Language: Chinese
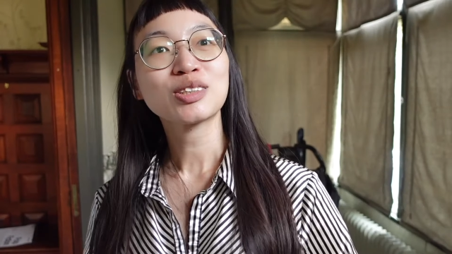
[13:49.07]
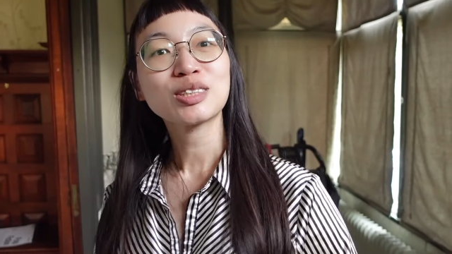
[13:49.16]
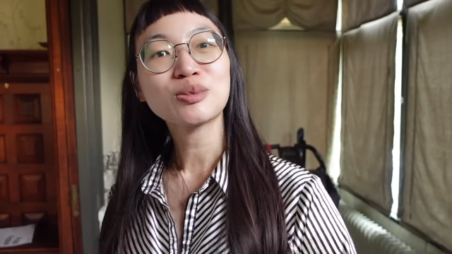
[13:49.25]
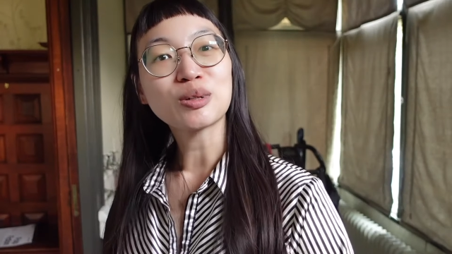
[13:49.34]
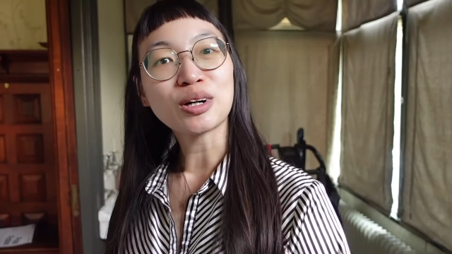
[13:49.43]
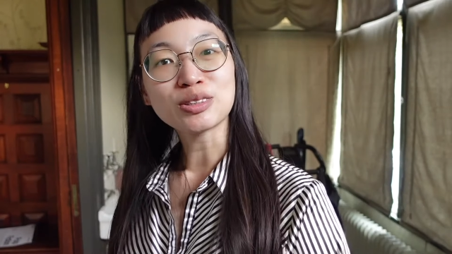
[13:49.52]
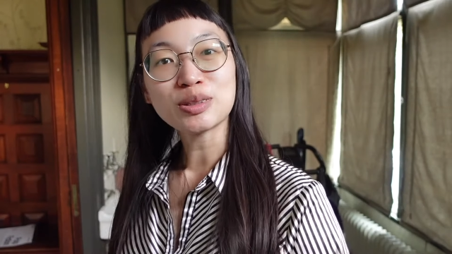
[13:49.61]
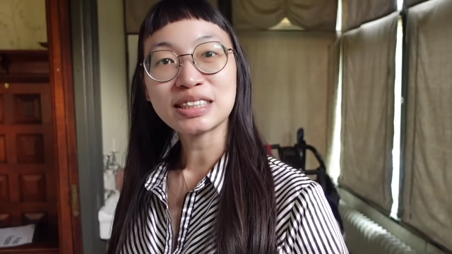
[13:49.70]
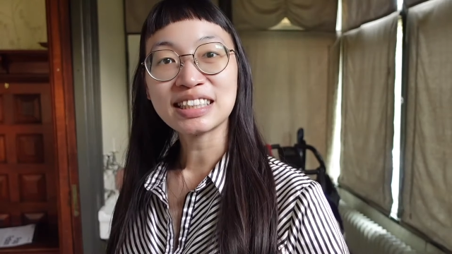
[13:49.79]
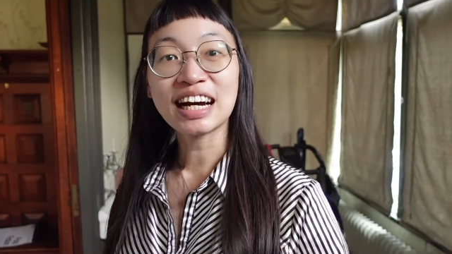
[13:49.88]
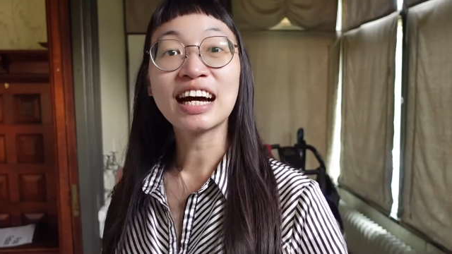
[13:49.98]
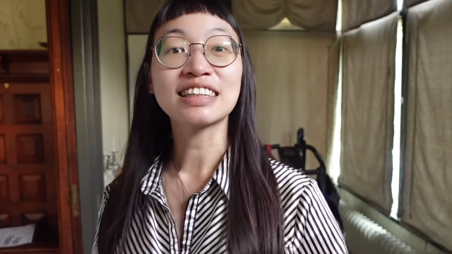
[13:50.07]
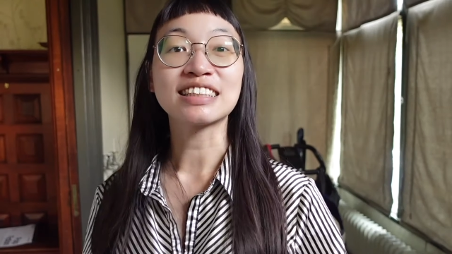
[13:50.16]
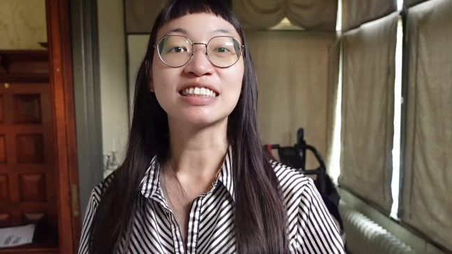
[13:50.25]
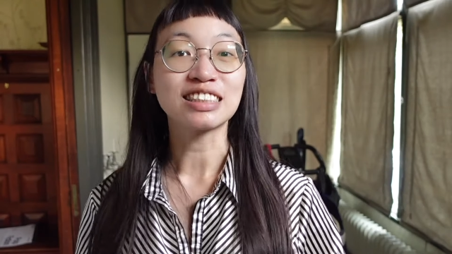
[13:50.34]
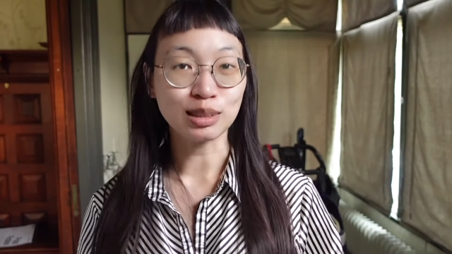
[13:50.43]
就是我最近看
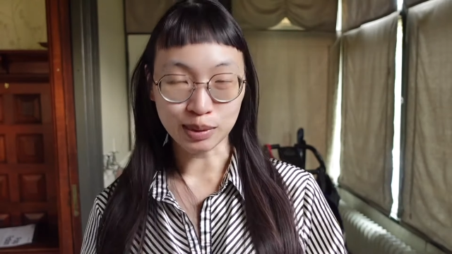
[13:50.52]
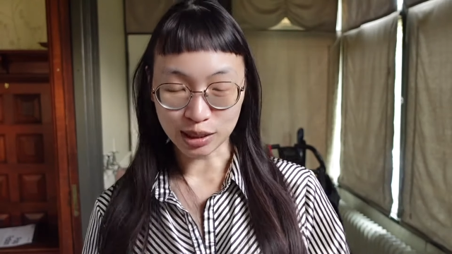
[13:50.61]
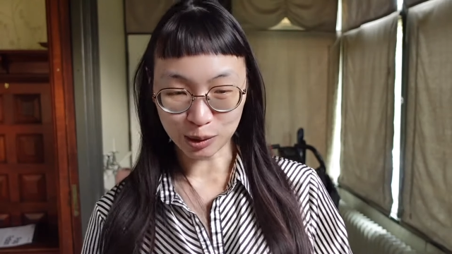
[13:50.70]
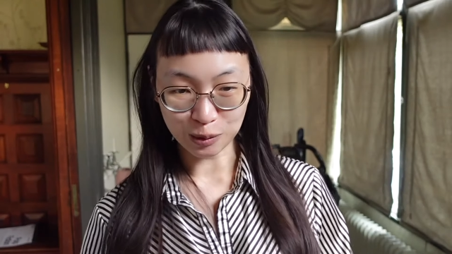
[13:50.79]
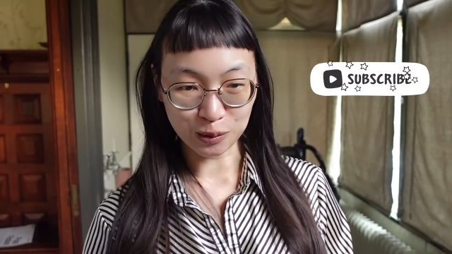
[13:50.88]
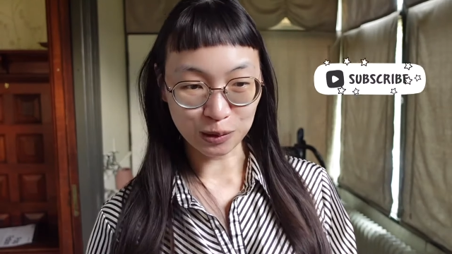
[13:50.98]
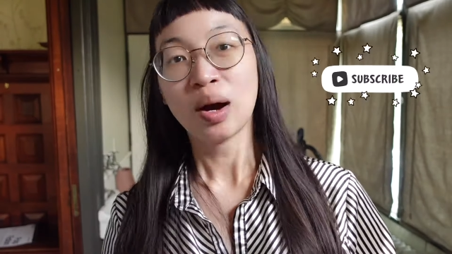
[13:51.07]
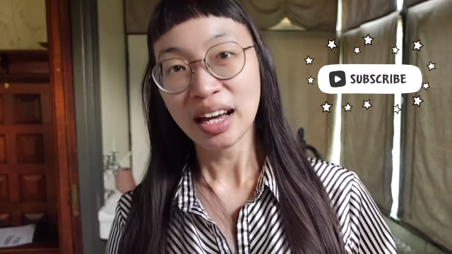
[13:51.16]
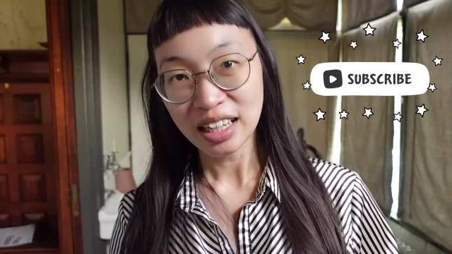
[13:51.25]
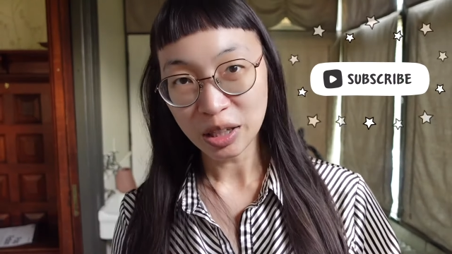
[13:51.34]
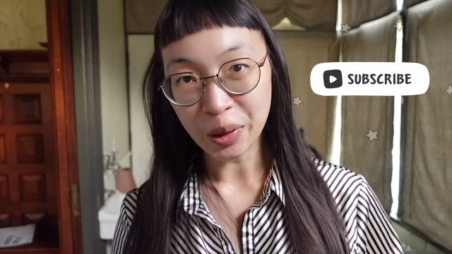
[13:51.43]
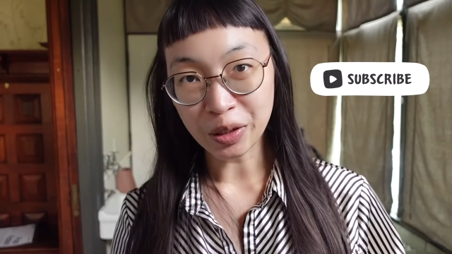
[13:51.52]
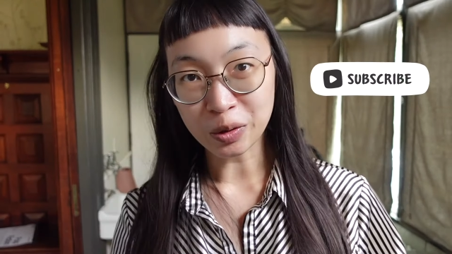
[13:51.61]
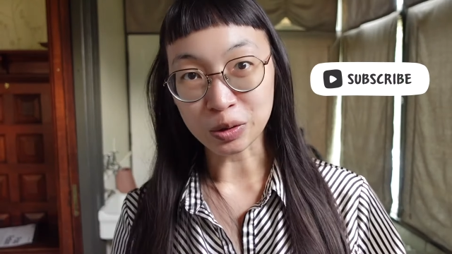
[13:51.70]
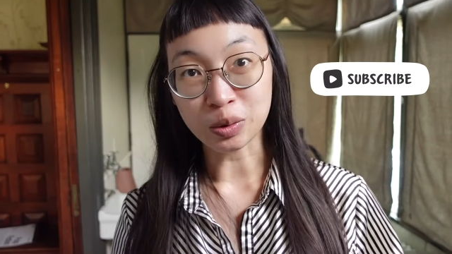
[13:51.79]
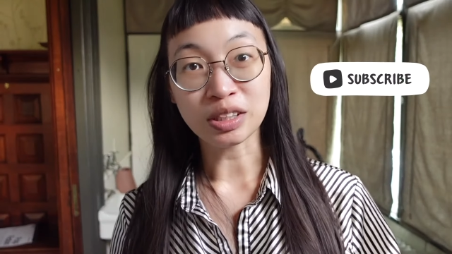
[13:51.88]
的几本书，欢迎留言跟
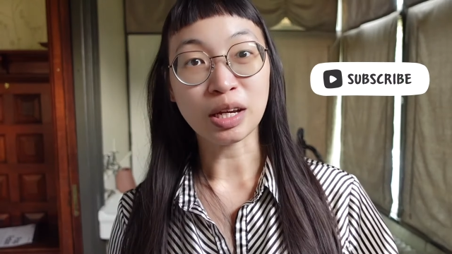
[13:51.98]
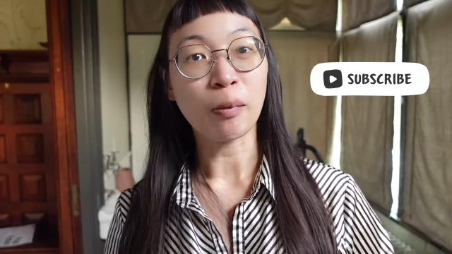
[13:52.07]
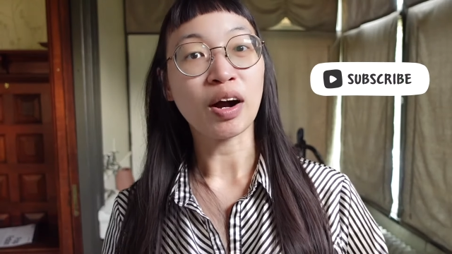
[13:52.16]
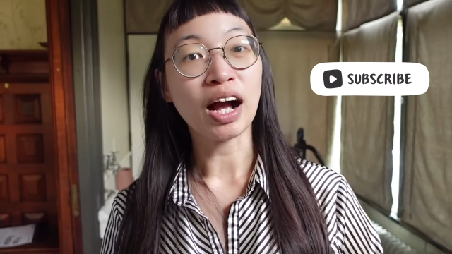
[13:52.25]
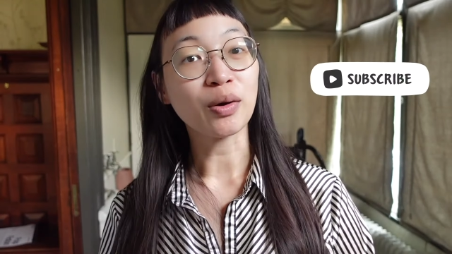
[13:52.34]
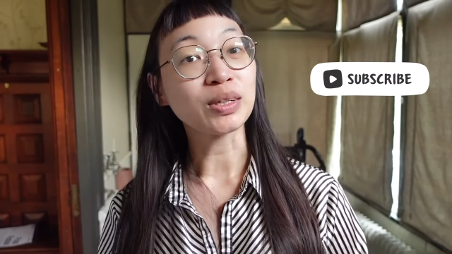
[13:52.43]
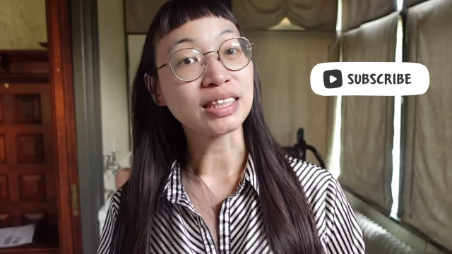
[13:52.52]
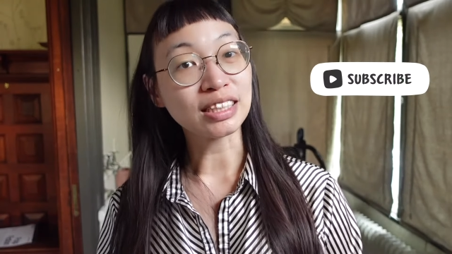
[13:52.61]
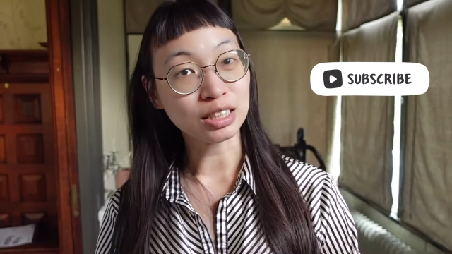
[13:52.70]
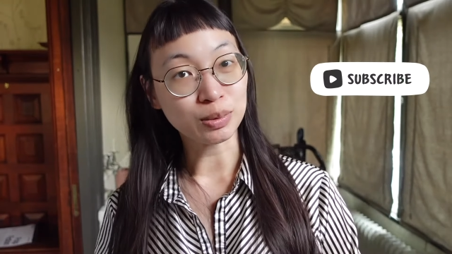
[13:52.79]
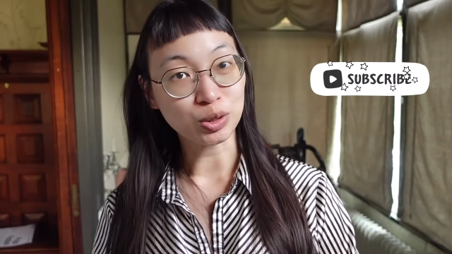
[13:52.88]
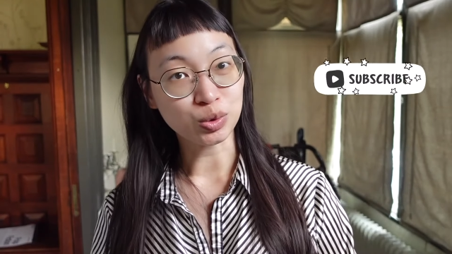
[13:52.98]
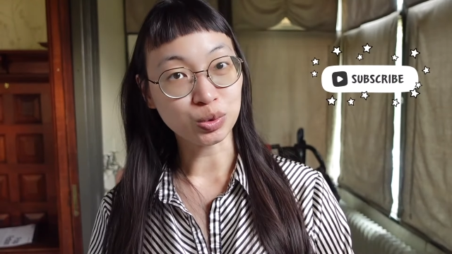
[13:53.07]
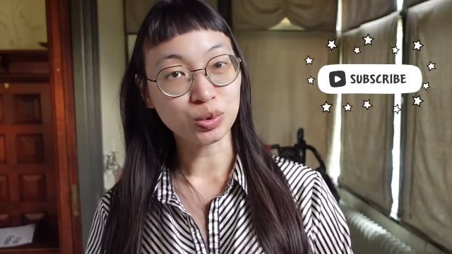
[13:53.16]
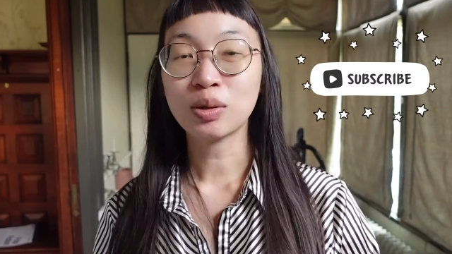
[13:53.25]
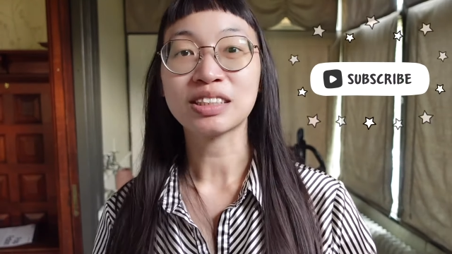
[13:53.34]
我说你有没有看过以上几本
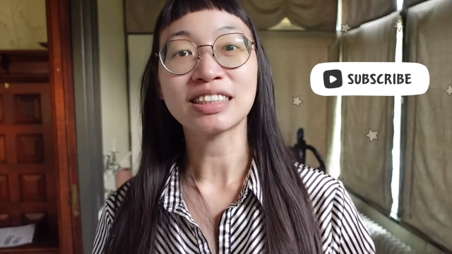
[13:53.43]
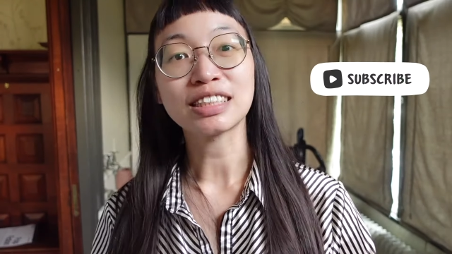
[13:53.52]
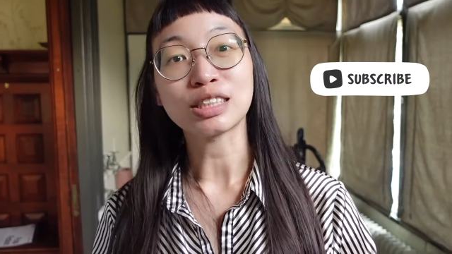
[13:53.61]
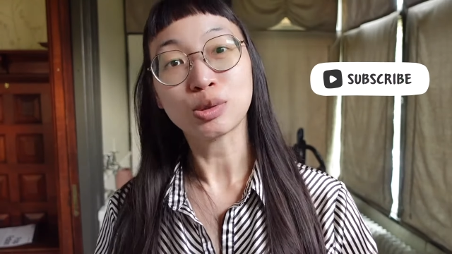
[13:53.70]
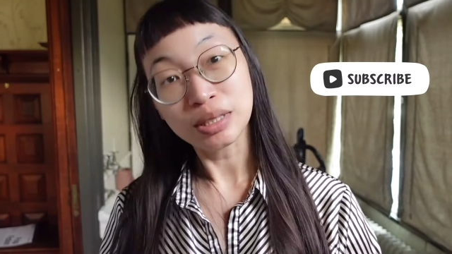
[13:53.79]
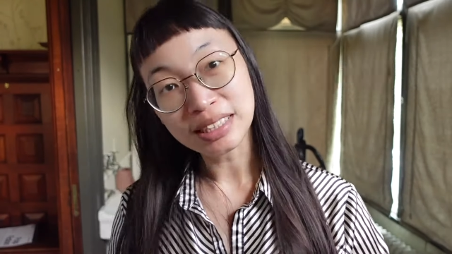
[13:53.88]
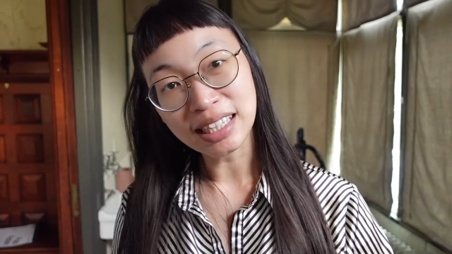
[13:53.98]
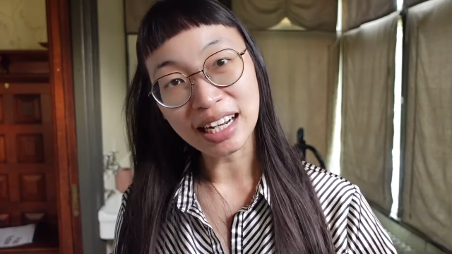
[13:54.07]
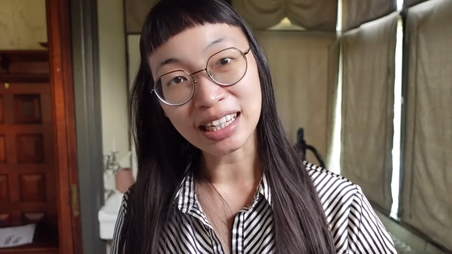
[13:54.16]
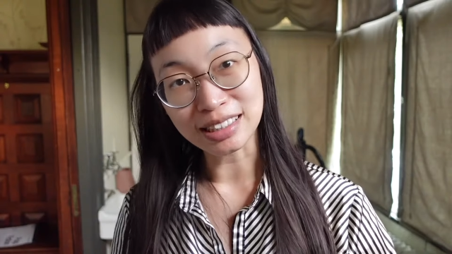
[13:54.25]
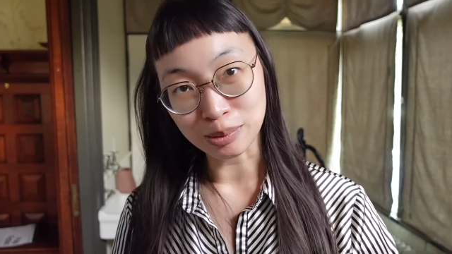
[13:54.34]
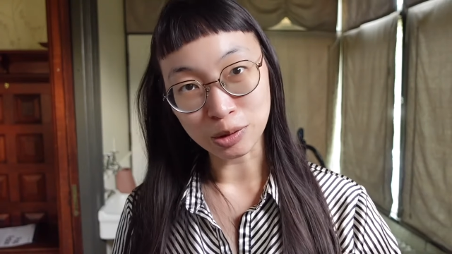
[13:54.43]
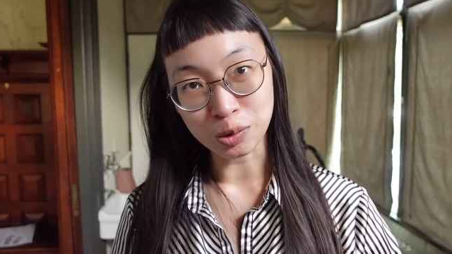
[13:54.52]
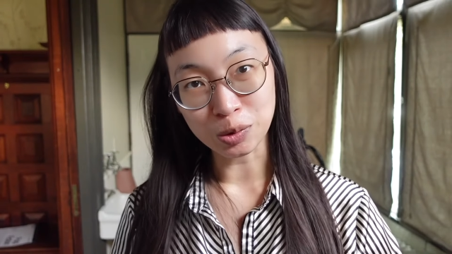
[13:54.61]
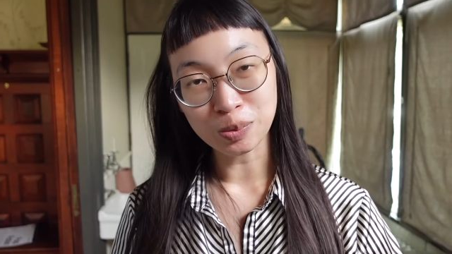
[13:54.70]
书，或者是你最近在看什么书？